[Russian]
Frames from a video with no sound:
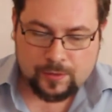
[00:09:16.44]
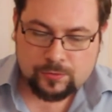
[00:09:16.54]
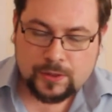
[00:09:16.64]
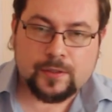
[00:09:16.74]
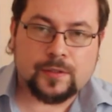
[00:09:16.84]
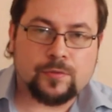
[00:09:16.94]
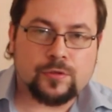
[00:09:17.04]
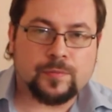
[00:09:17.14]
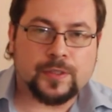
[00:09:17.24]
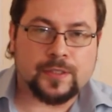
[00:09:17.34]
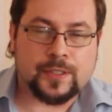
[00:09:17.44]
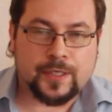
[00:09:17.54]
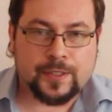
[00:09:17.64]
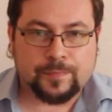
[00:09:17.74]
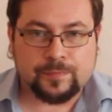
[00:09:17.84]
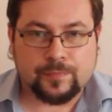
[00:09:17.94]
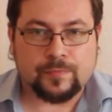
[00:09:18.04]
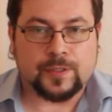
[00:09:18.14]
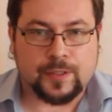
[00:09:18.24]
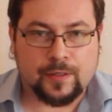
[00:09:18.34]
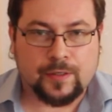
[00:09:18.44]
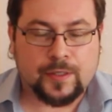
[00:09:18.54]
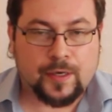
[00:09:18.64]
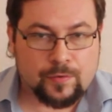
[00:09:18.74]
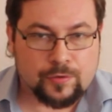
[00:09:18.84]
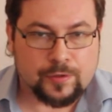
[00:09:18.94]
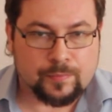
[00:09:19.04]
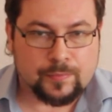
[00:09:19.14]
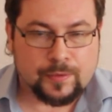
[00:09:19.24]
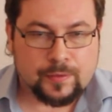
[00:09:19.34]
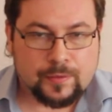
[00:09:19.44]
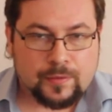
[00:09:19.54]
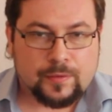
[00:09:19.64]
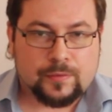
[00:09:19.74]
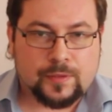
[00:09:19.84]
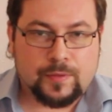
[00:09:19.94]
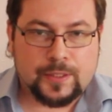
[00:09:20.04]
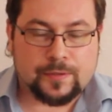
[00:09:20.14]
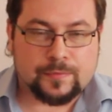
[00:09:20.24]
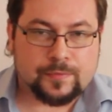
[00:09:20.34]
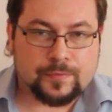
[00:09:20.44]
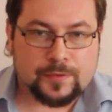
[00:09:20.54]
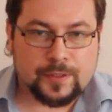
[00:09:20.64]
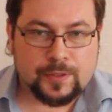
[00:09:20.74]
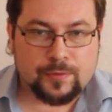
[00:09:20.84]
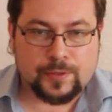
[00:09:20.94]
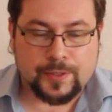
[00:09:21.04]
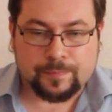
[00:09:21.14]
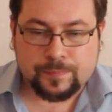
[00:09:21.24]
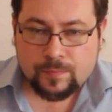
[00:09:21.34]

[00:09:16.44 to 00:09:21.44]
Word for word: Ну или для того, чтобы это настроение стало хорошим. Давайте, за вас, друзья.